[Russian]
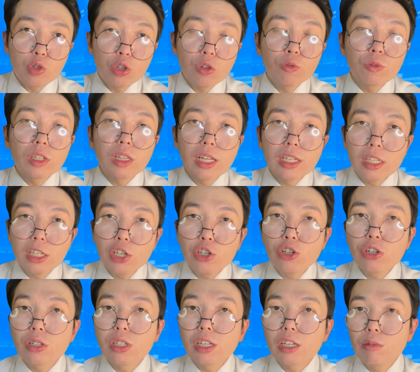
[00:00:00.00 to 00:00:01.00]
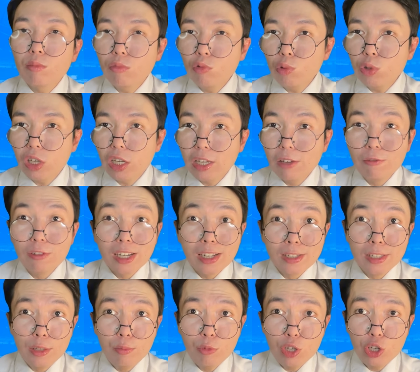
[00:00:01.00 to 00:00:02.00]
что в классической музыке, в
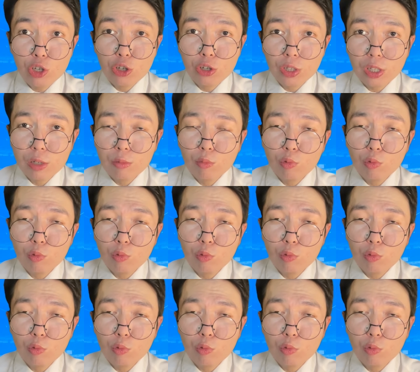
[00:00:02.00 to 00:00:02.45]
академической